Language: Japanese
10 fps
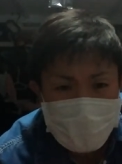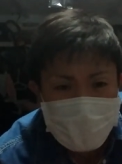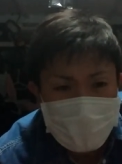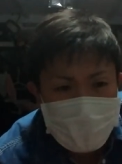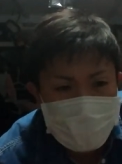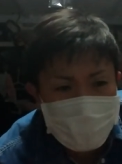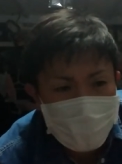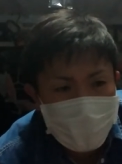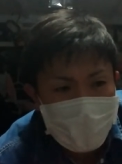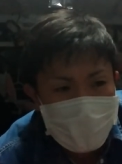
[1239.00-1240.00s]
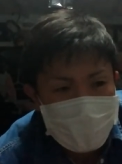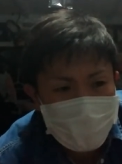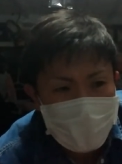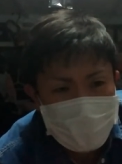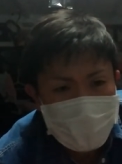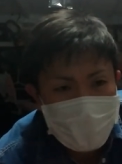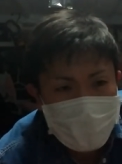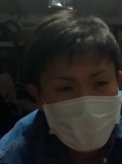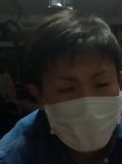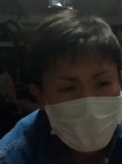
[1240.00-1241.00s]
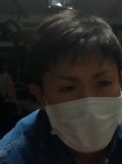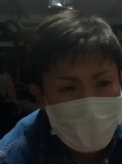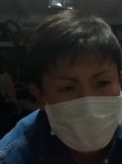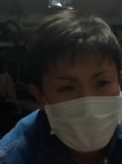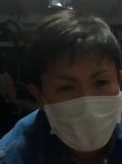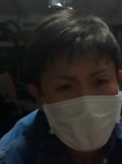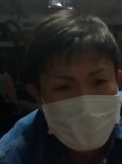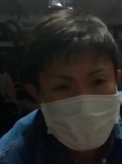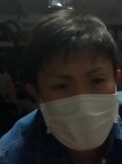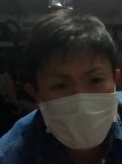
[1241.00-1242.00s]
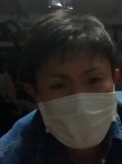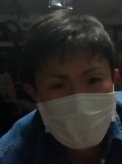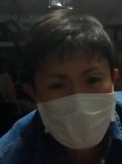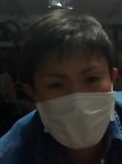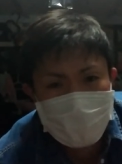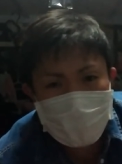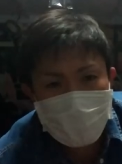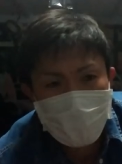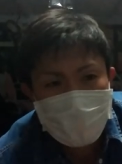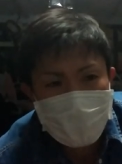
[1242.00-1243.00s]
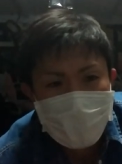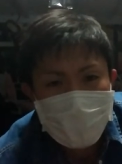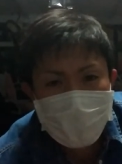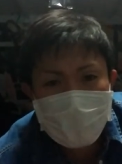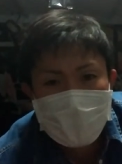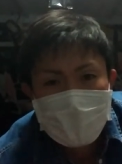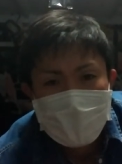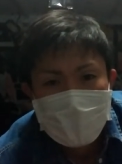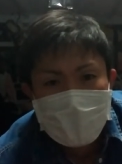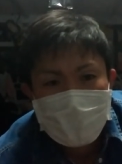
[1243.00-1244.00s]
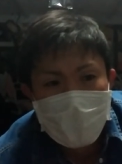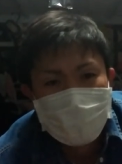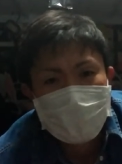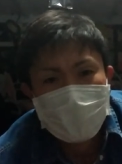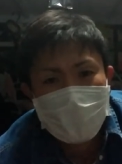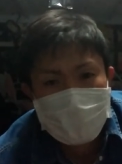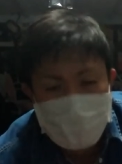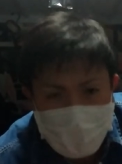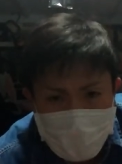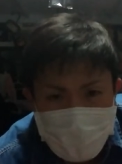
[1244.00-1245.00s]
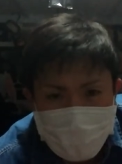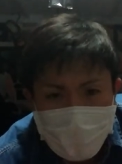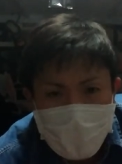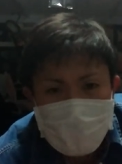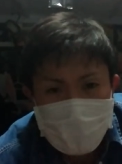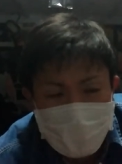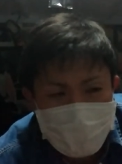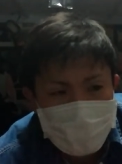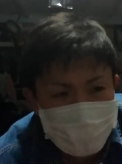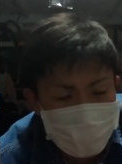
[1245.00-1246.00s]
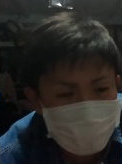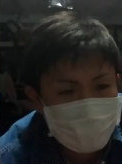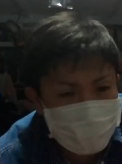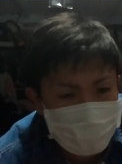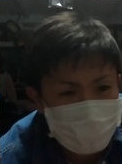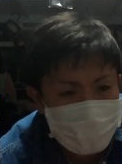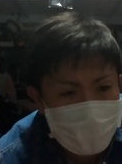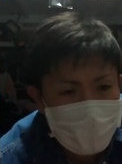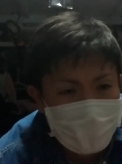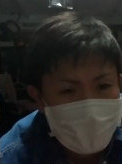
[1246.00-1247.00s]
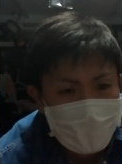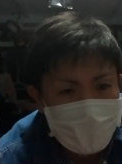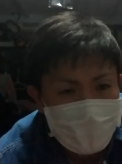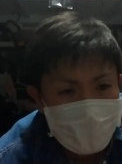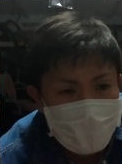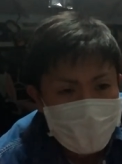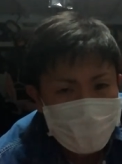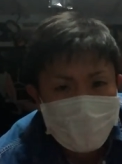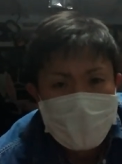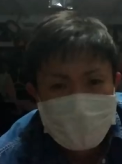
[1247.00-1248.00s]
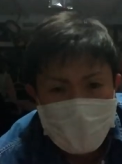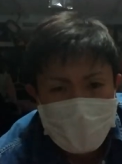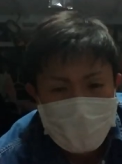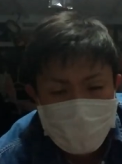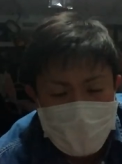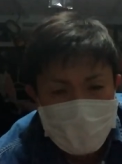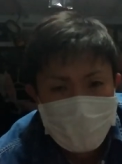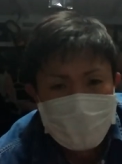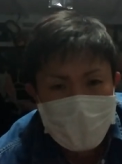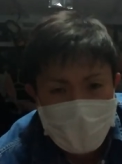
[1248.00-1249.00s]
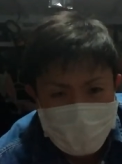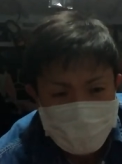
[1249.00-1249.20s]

まあ、いつも毎日同じね、流れ作業、ライン作業とかやってるよりかは、俺は楽しかったな。時間経つのも早いしね。うん。で、太んないしね。めっちゃ動くから。